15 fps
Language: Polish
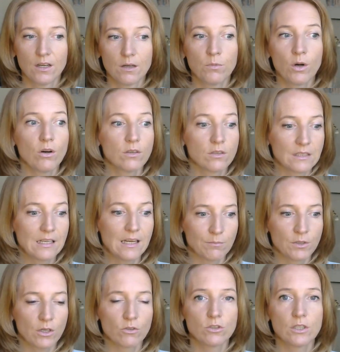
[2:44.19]
bo dla
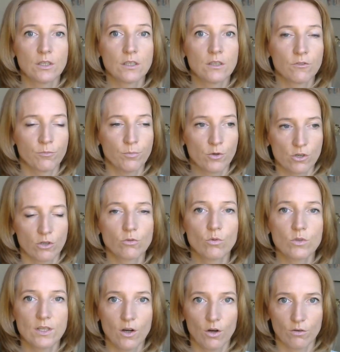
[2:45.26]
mnie on się w
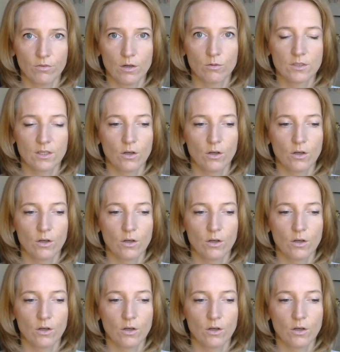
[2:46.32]
porządku zachował.